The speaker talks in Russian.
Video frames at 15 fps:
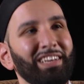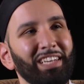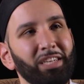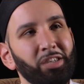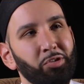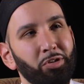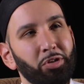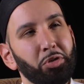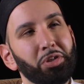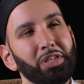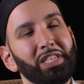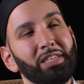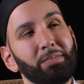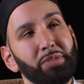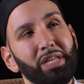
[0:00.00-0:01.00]

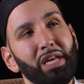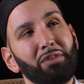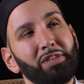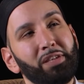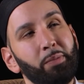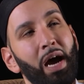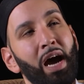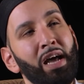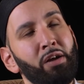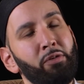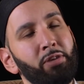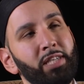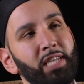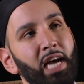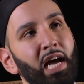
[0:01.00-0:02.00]
«Милостивейший» — Аллах
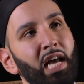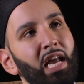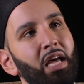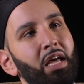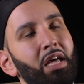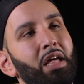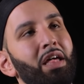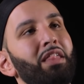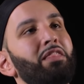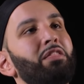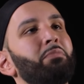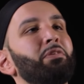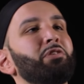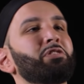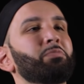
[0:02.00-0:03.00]
назвал себя
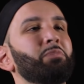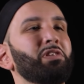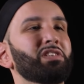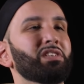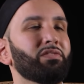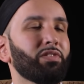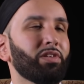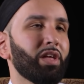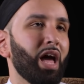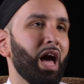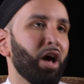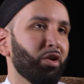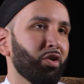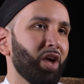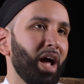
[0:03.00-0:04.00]
Ар-Рахманом,
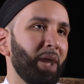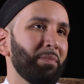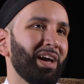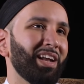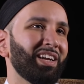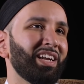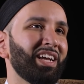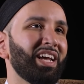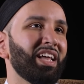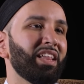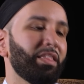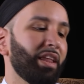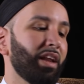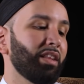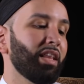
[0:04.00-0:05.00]
«Милостивейшим»
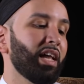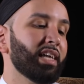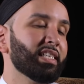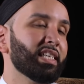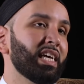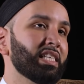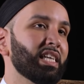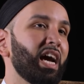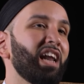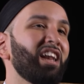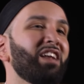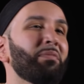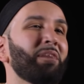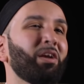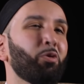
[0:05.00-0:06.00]
Далее он говорит,
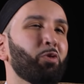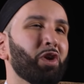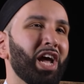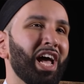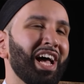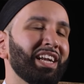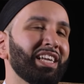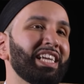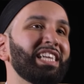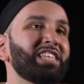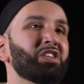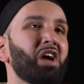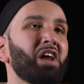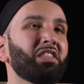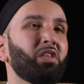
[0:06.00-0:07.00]

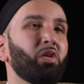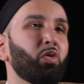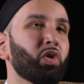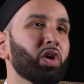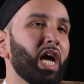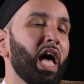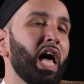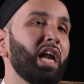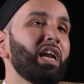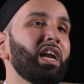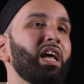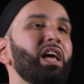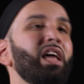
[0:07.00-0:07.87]
обучил Корану.